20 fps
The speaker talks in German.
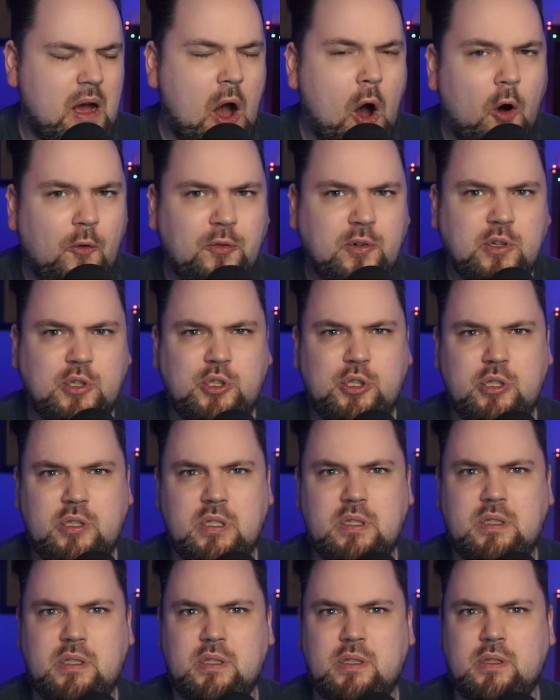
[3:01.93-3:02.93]

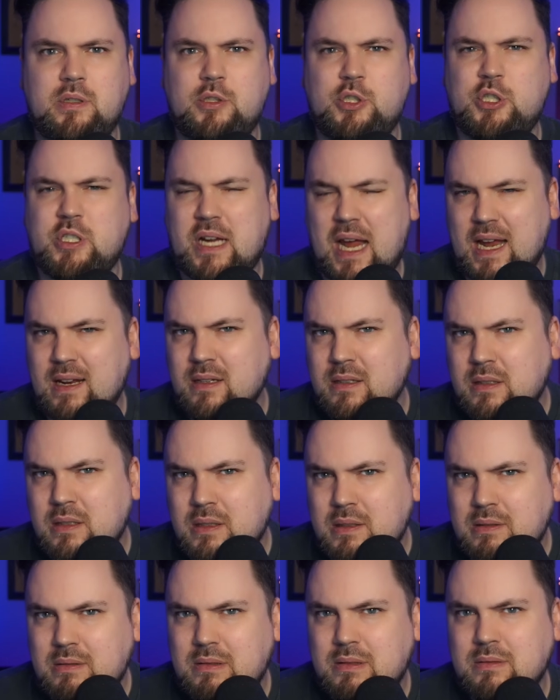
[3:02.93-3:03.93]
aufgeschüttete
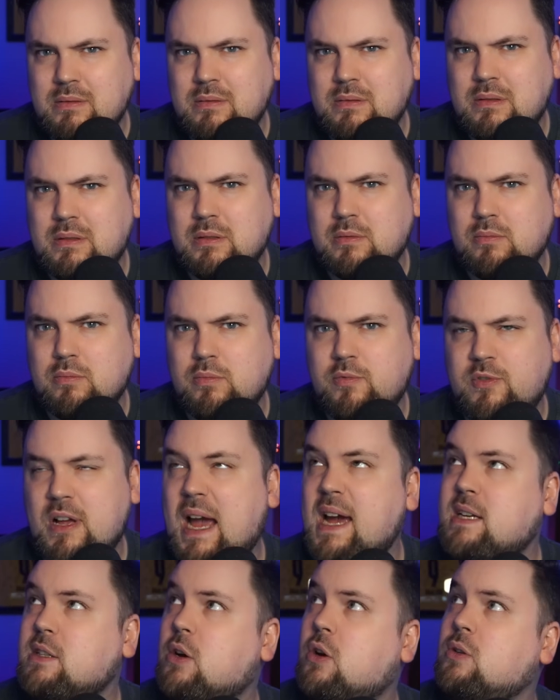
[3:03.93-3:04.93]
Strände und
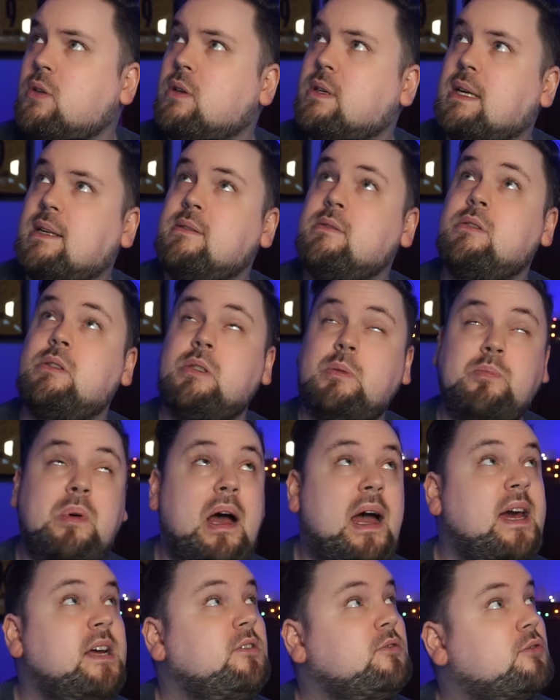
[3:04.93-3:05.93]
vielleicht auch eine ganz
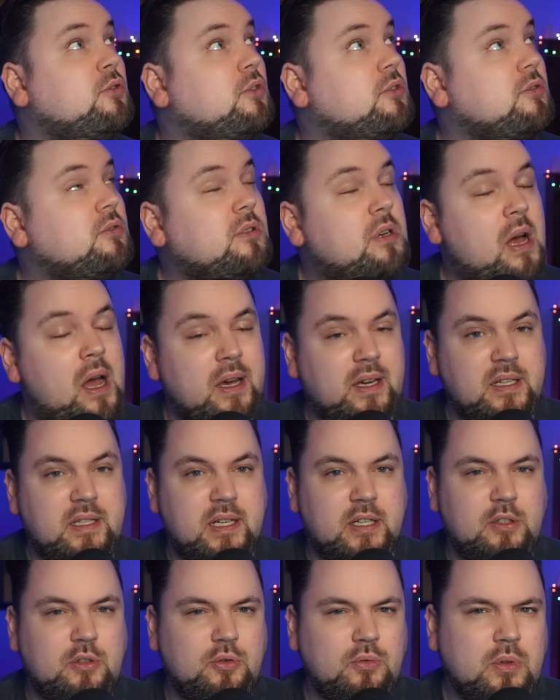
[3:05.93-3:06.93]
beeindruckende
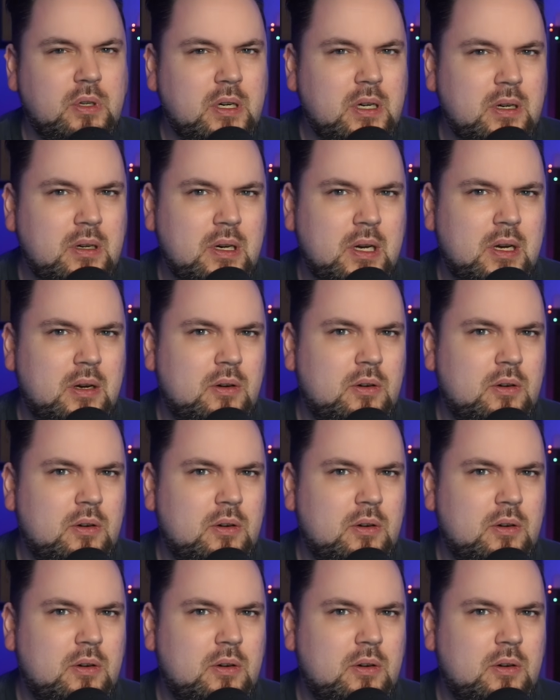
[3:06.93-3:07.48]
Architektur